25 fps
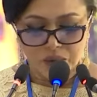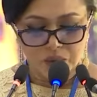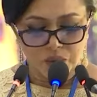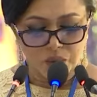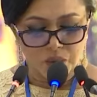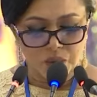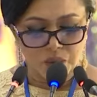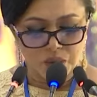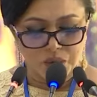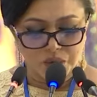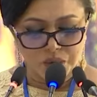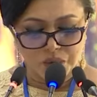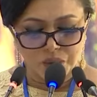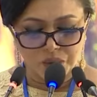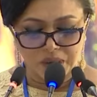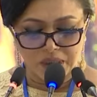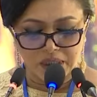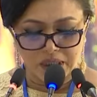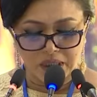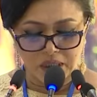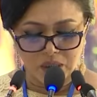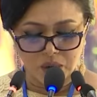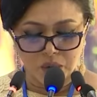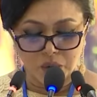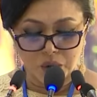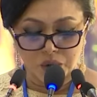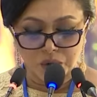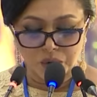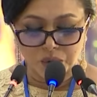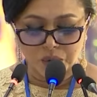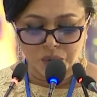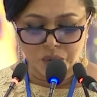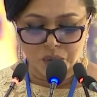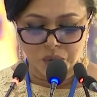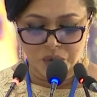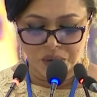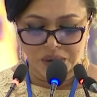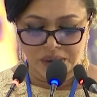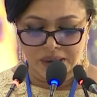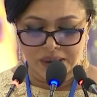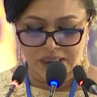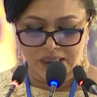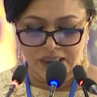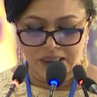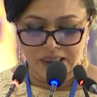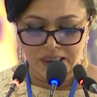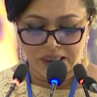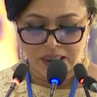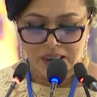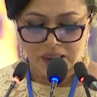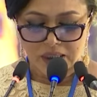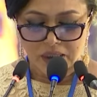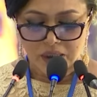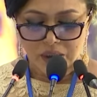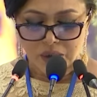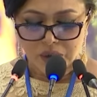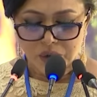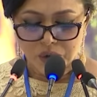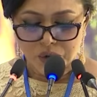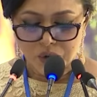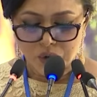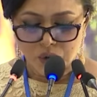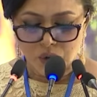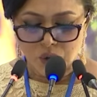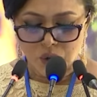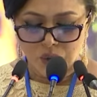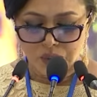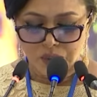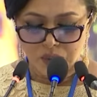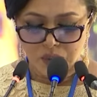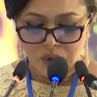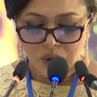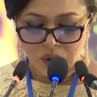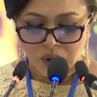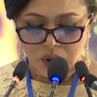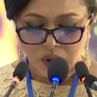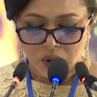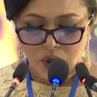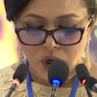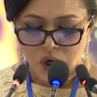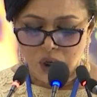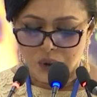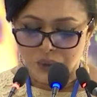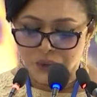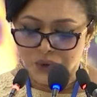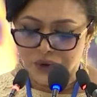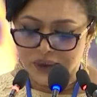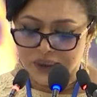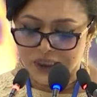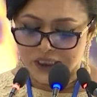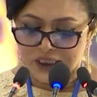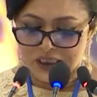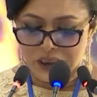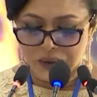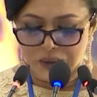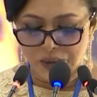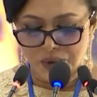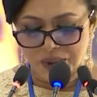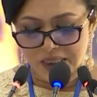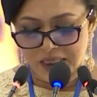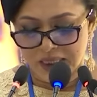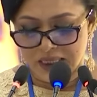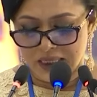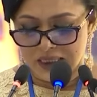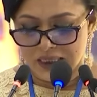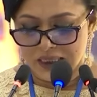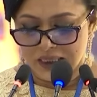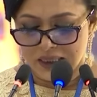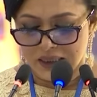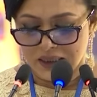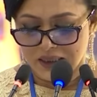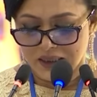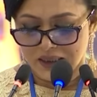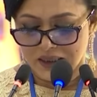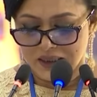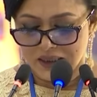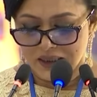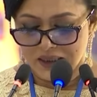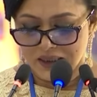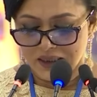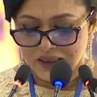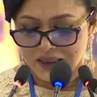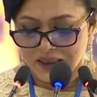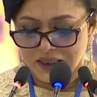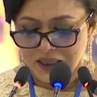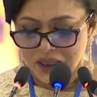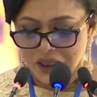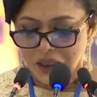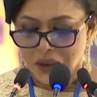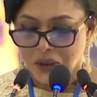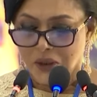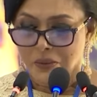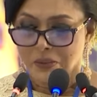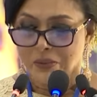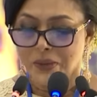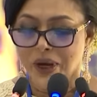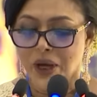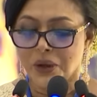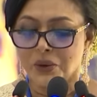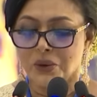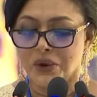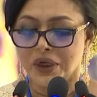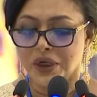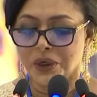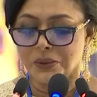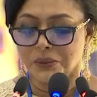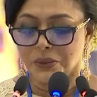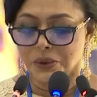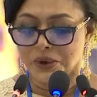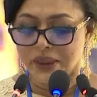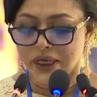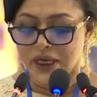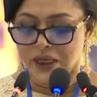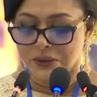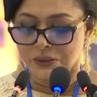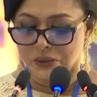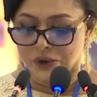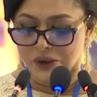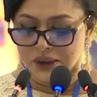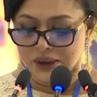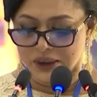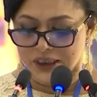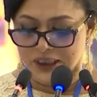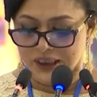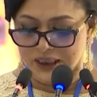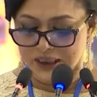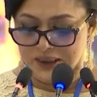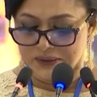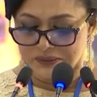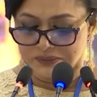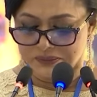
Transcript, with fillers: রোগ অর্থ অর্থকষ্টে চরম অবস্থায় জীবন কাটান মাননীয় প্রধানমন্ত্রী